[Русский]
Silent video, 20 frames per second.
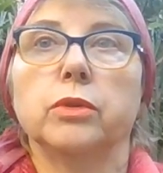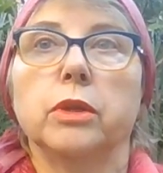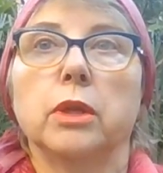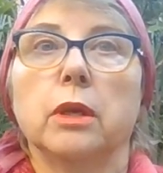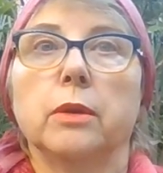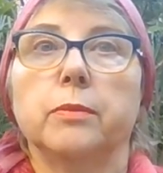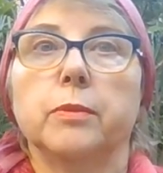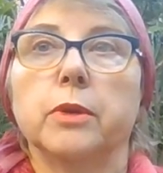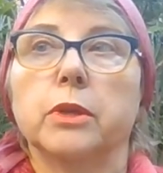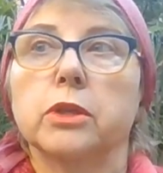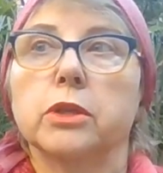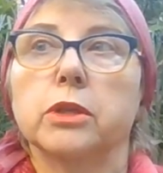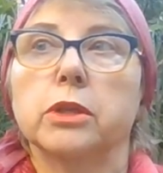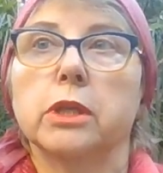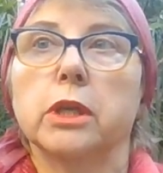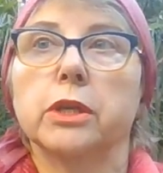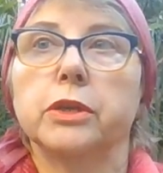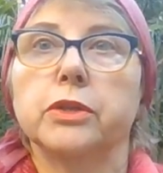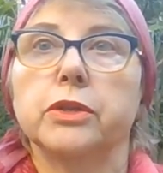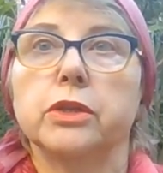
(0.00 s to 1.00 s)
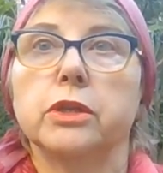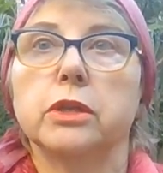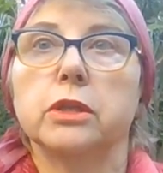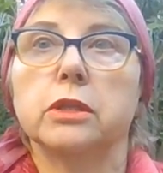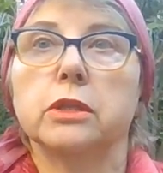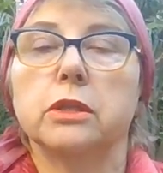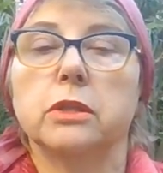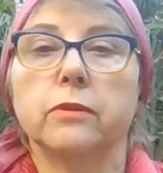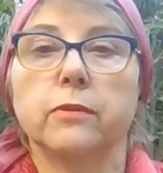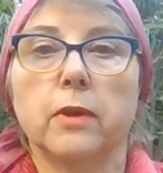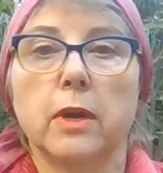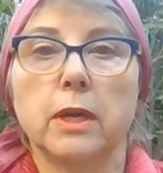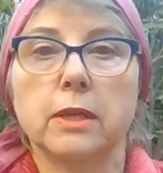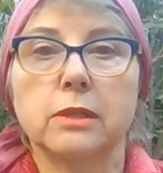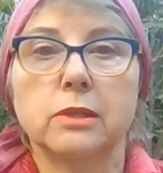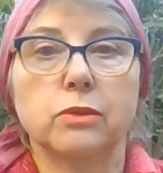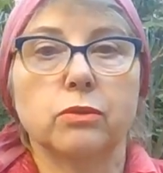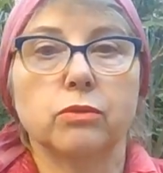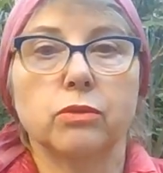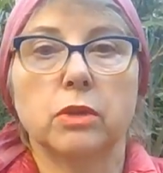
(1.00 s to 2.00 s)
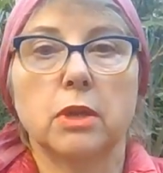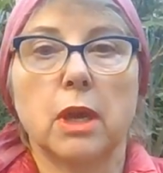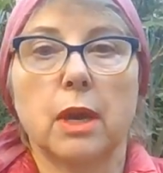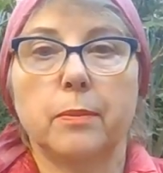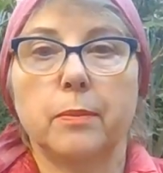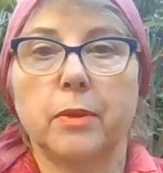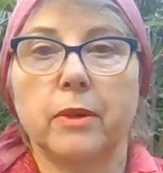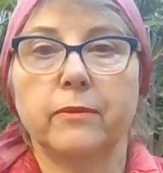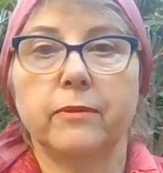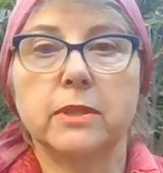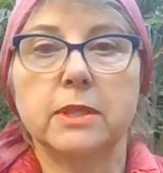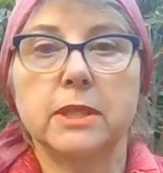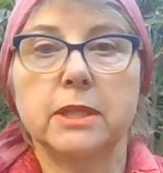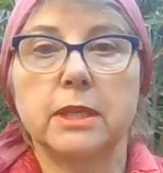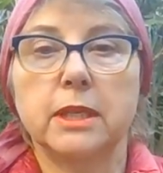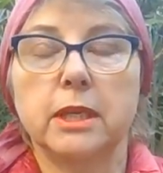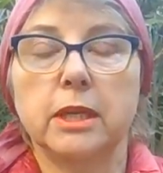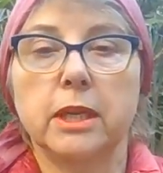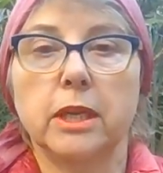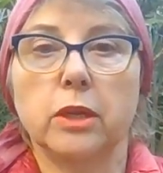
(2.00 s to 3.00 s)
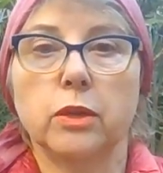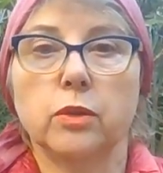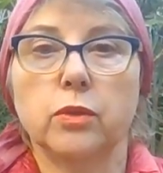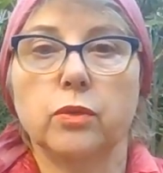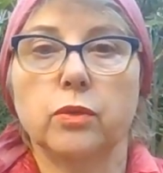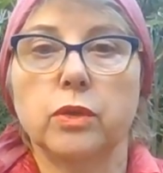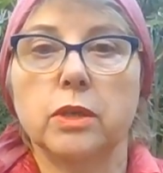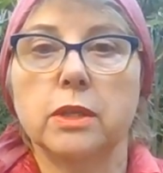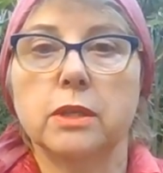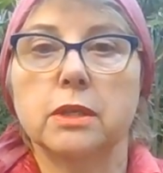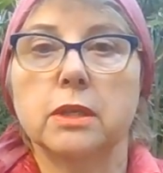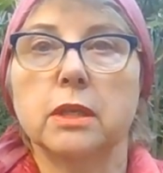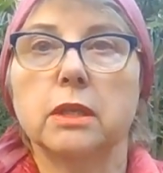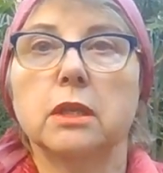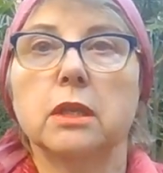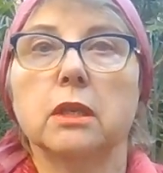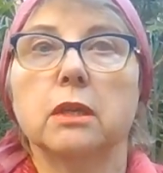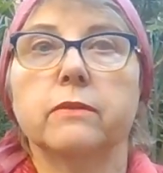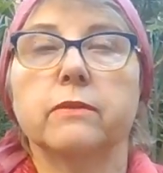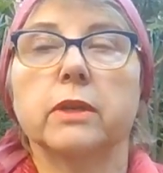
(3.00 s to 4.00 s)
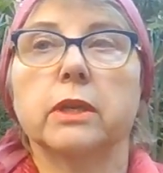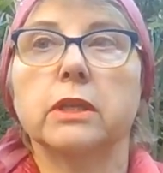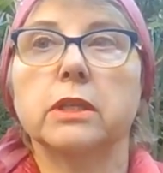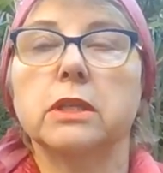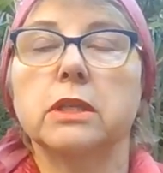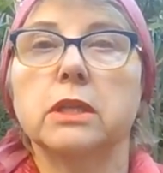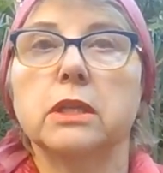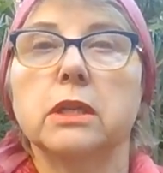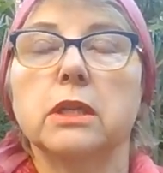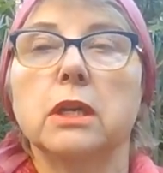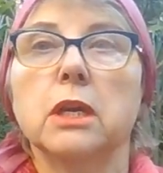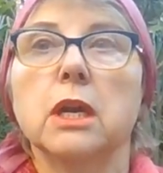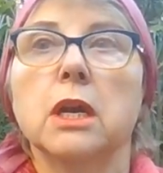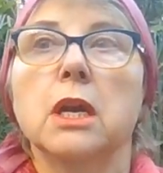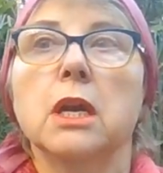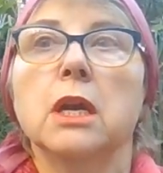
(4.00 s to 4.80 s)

я прошла через два суда по выселению из этой квартиры,